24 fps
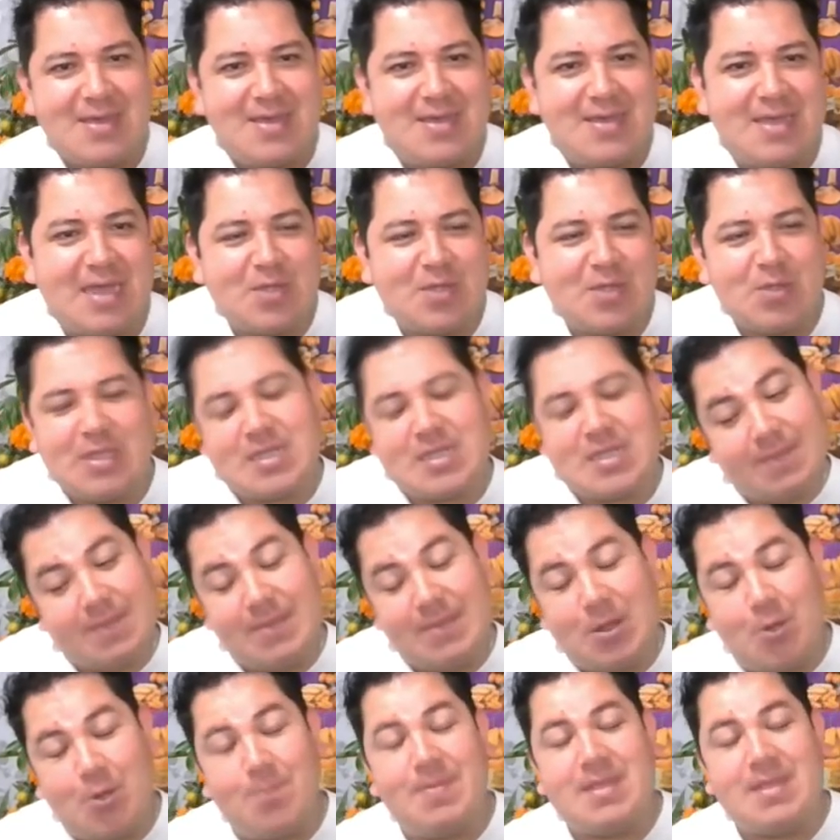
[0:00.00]
Y una unas que me
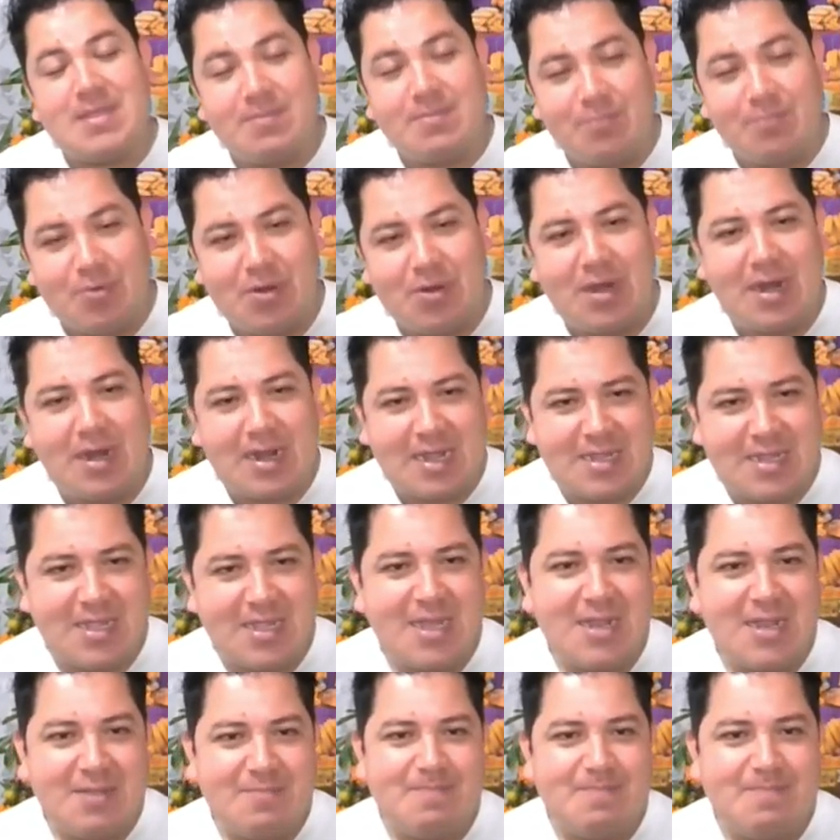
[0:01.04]
convence por el
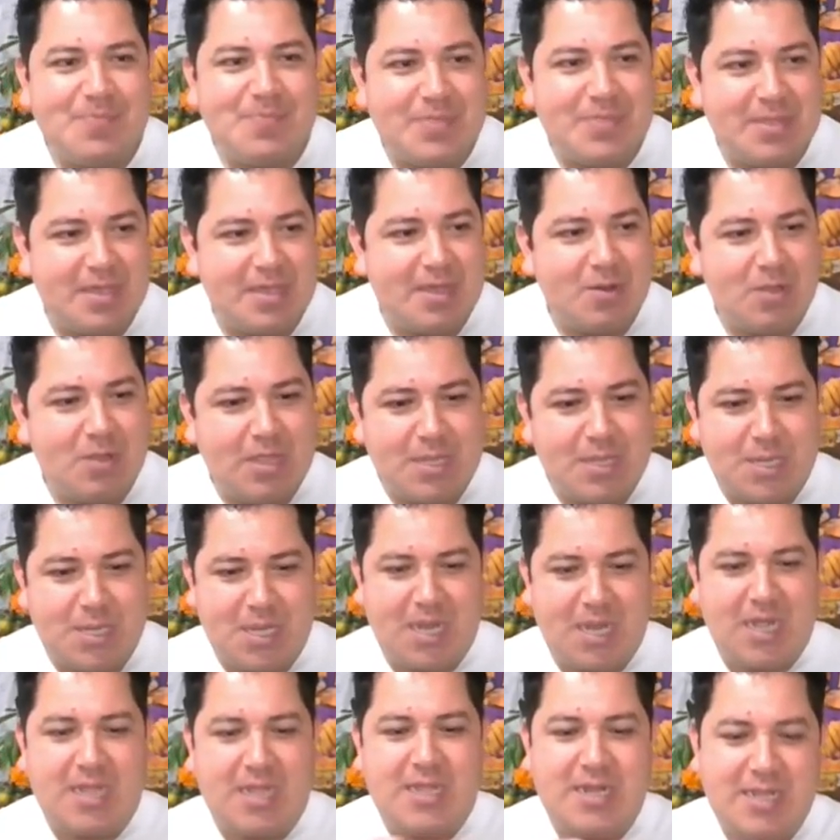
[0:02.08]
acatel era una
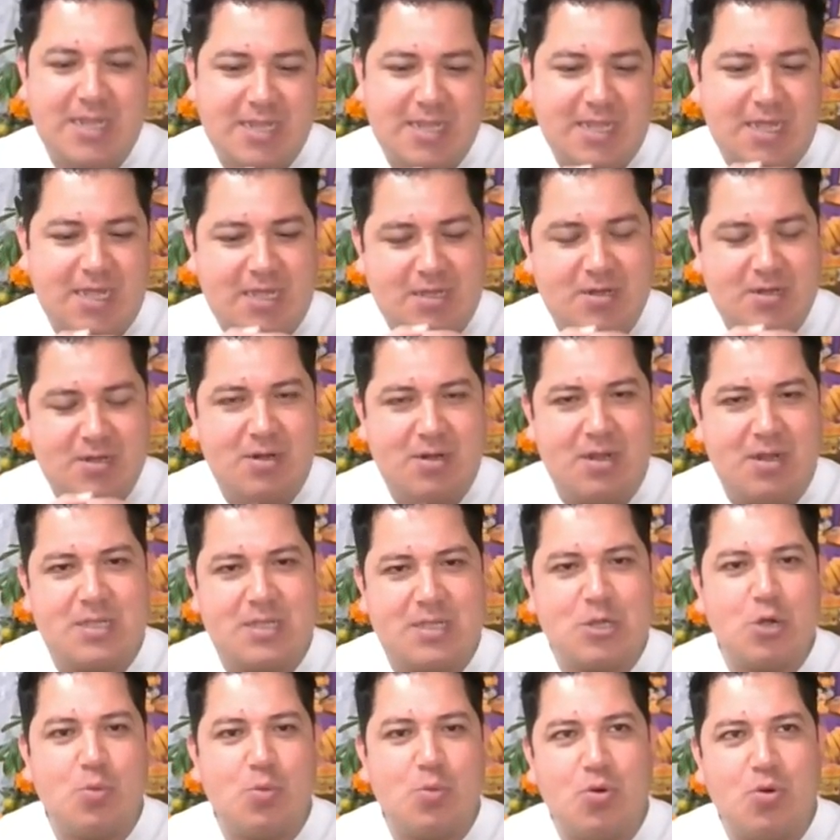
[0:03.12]
chingaderita,
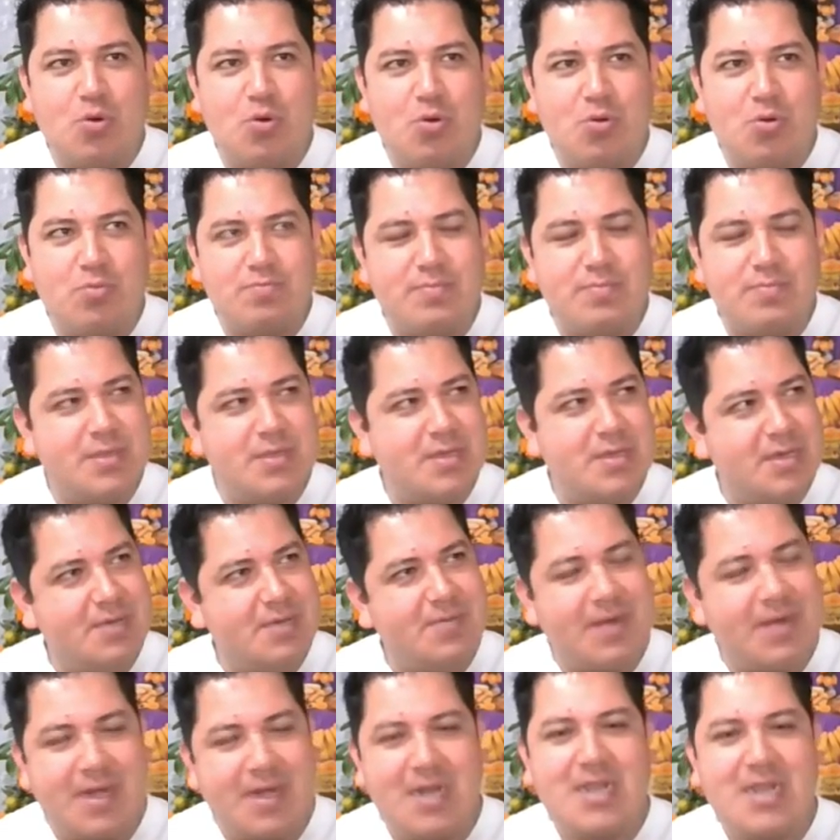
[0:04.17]
así como eh,
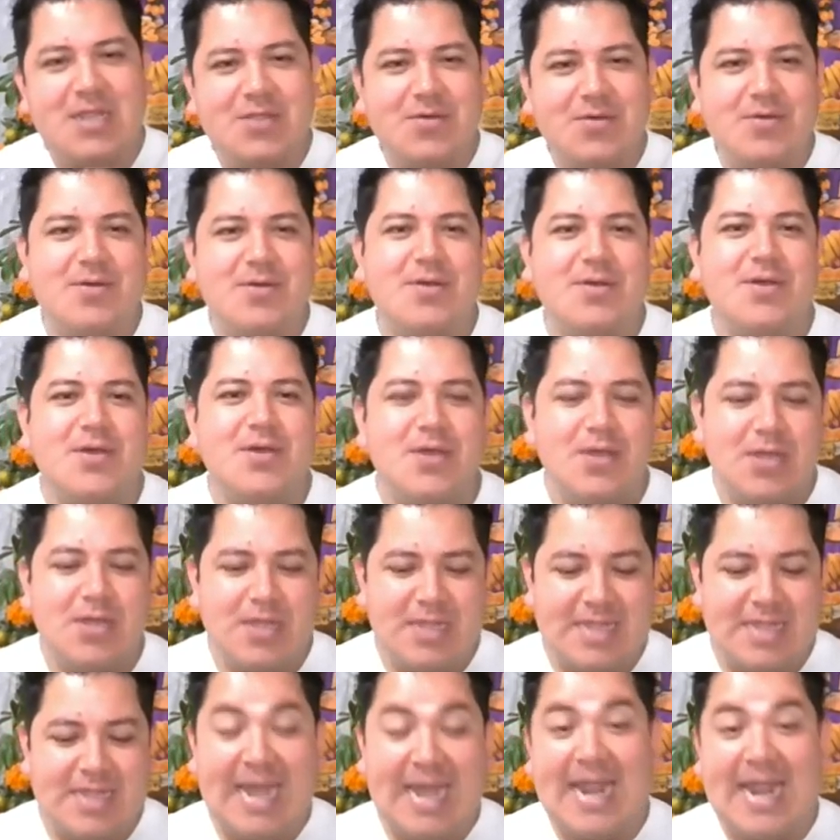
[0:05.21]
barrilito.
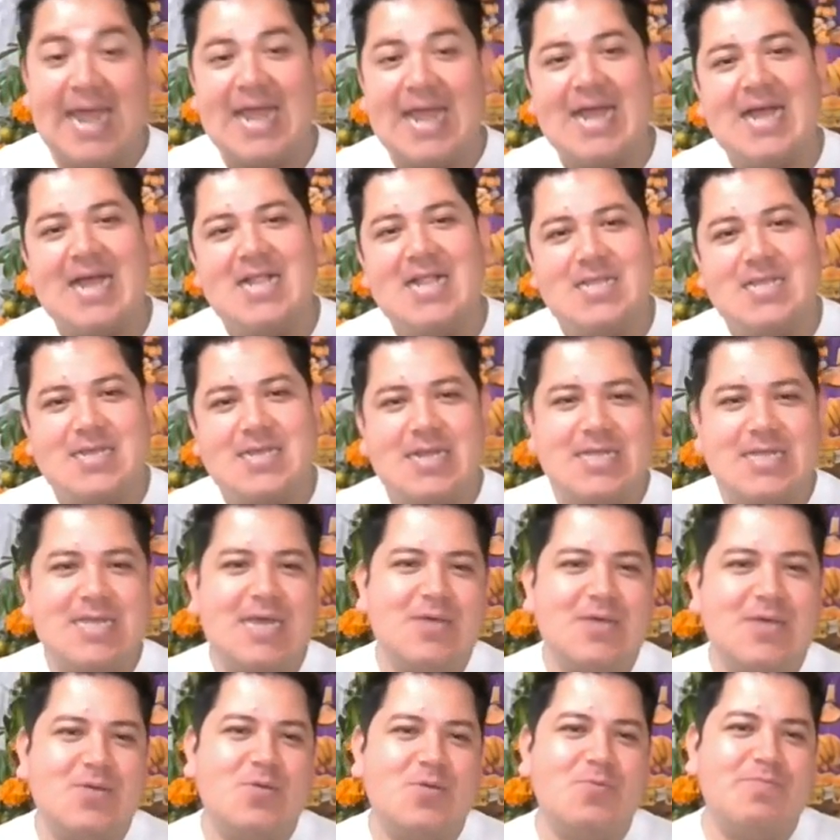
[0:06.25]
Naranja, el
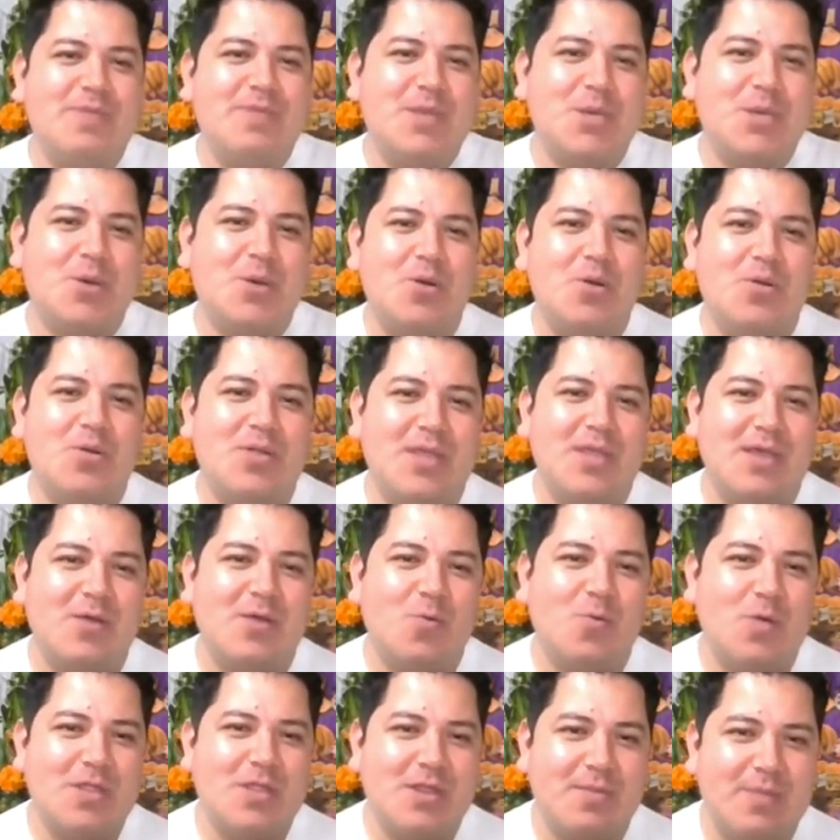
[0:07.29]
desgraciado, ¿no? Un pinche color de
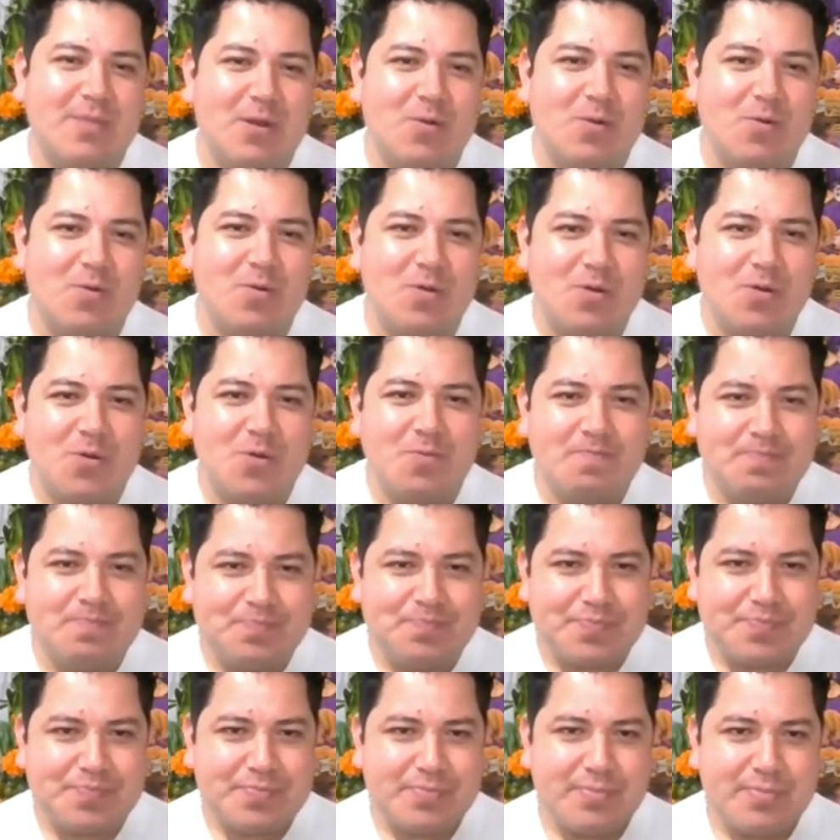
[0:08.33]
encuéntrame luego, luego.
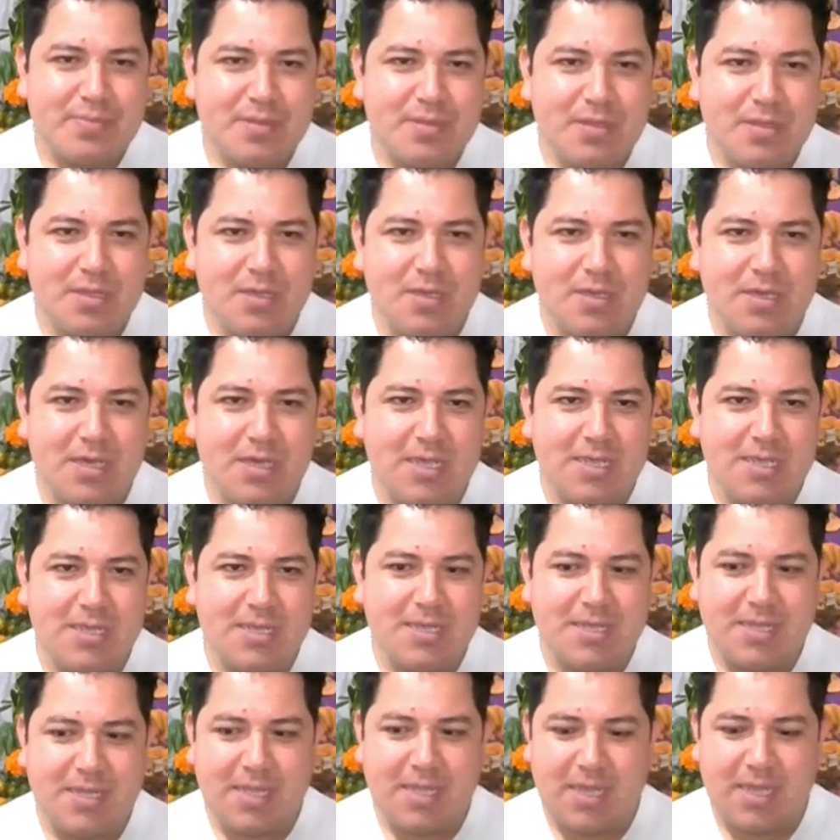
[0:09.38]
Y
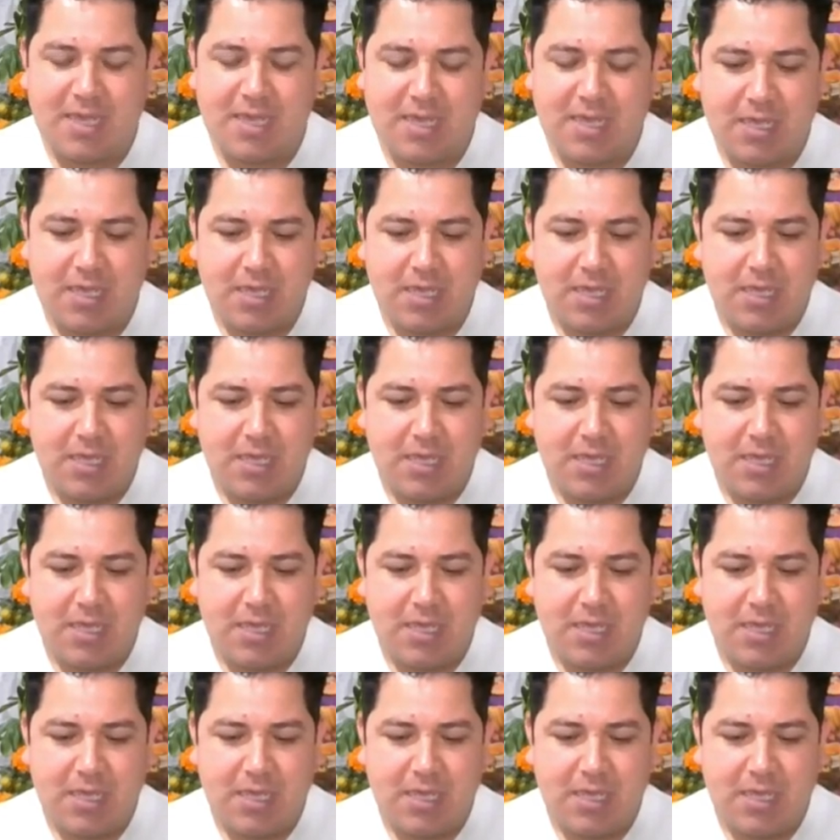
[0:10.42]
este.